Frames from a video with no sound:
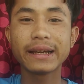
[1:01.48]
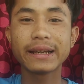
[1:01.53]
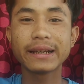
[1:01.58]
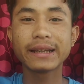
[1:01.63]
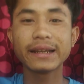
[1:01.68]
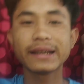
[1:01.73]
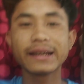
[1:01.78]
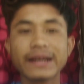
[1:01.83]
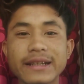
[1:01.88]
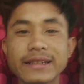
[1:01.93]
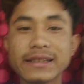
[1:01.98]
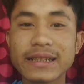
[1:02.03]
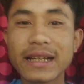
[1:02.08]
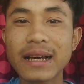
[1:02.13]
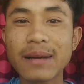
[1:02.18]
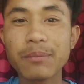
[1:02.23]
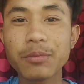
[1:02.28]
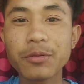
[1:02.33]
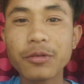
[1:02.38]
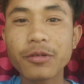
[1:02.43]
करता है गैस
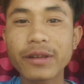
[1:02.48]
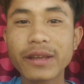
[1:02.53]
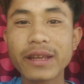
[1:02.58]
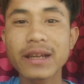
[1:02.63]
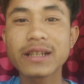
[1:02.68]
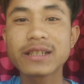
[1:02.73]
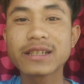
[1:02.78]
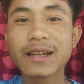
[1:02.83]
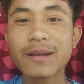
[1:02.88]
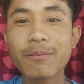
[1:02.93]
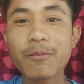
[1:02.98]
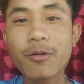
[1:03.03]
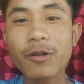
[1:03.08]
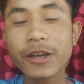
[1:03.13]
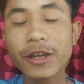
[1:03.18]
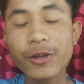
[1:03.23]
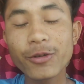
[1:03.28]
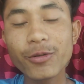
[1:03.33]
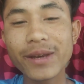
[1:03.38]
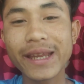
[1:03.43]
आप लोग क्या
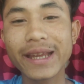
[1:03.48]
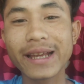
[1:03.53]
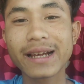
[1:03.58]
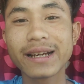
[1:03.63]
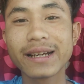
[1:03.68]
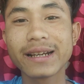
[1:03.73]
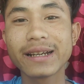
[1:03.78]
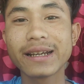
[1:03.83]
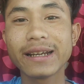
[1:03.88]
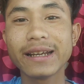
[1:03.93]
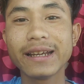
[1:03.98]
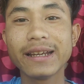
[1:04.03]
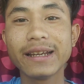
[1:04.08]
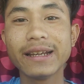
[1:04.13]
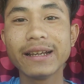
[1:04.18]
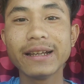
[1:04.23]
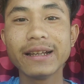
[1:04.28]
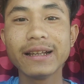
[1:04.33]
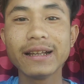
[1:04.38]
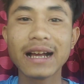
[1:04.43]
सपोर्ट क्यों नहीं करते है
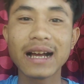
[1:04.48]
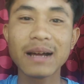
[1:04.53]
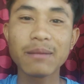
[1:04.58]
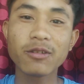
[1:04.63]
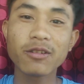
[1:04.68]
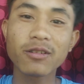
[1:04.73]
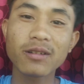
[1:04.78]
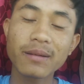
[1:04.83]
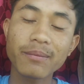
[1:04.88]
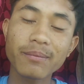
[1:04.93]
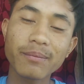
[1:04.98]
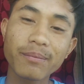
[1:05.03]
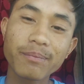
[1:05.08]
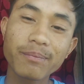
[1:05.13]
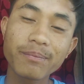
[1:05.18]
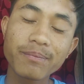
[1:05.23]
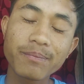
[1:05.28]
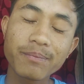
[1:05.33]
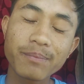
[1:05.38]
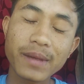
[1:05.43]
आप लोग
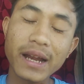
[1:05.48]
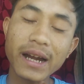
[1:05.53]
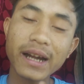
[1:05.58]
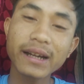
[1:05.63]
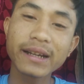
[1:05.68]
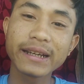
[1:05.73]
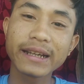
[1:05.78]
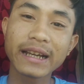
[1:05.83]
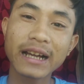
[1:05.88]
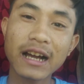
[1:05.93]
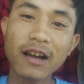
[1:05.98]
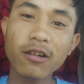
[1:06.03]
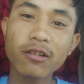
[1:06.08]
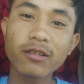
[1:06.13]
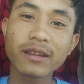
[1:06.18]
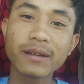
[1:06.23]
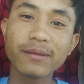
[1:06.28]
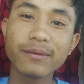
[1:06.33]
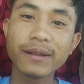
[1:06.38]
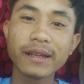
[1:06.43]
प्यार दिखाओ
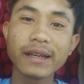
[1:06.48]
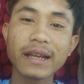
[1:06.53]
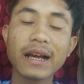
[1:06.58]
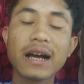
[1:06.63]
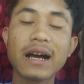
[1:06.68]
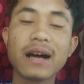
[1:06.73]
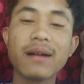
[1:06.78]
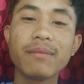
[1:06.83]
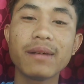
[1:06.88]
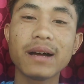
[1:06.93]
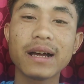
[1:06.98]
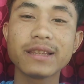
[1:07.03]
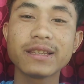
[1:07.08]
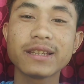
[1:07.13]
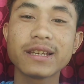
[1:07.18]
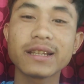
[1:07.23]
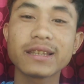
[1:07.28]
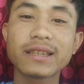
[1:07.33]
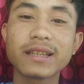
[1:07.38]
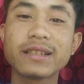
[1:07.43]
तभी ना हम
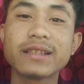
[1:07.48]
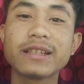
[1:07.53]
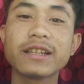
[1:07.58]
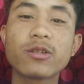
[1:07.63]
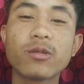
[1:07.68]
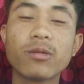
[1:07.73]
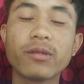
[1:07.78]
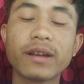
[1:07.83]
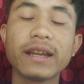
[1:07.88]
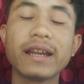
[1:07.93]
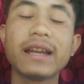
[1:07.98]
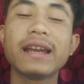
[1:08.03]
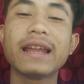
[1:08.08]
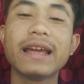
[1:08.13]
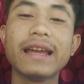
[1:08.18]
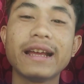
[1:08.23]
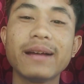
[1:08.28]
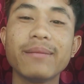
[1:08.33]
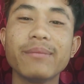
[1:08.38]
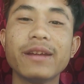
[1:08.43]
अच्छा अच्छा से कंटेंट
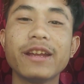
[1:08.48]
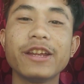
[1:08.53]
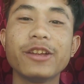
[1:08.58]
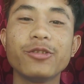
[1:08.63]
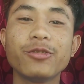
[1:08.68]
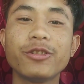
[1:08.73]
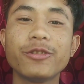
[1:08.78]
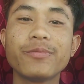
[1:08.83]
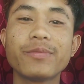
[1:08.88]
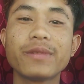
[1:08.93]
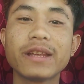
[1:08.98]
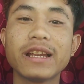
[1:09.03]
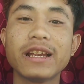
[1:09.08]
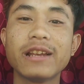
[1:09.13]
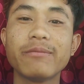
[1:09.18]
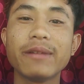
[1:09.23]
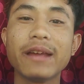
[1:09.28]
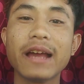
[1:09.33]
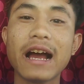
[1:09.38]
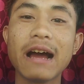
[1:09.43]
लाएगा मेरे यूट्यूब
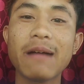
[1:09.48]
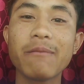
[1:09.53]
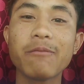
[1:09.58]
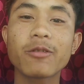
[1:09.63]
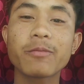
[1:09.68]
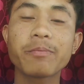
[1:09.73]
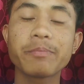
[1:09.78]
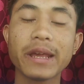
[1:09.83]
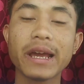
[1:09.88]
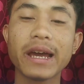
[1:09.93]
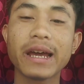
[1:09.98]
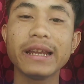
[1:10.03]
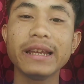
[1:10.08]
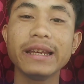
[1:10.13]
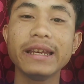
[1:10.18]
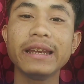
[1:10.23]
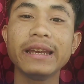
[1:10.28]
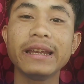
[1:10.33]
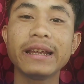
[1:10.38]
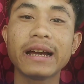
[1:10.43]
चैनल पे आप लोग प्यार ही
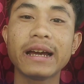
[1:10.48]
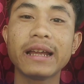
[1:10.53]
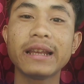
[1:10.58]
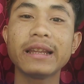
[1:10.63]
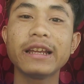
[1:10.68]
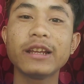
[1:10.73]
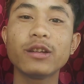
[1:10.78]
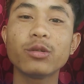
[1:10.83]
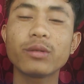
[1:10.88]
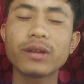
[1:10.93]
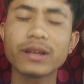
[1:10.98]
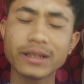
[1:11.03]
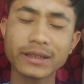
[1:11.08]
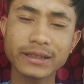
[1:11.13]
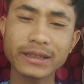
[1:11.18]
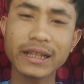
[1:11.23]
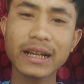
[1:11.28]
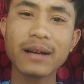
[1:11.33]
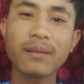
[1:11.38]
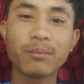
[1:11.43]
नहीं दिखाता है तो
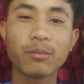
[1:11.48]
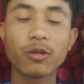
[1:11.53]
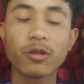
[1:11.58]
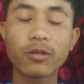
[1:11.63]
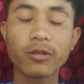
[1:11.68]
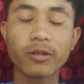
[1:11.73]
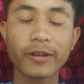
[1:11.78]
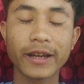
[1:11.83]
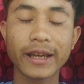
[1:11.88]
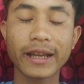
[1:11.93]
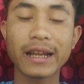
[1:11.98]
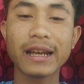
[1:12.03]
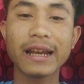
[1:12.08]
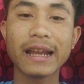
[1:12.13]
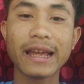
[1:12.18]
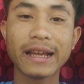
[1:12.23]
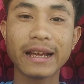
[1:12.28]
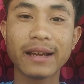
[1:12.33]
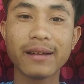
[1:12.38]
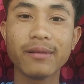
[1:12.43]
कैसे हम ब्लॉग वगैरह
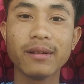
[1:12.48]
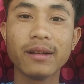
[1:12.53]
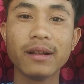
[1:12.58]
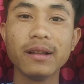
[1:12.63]
लाएगा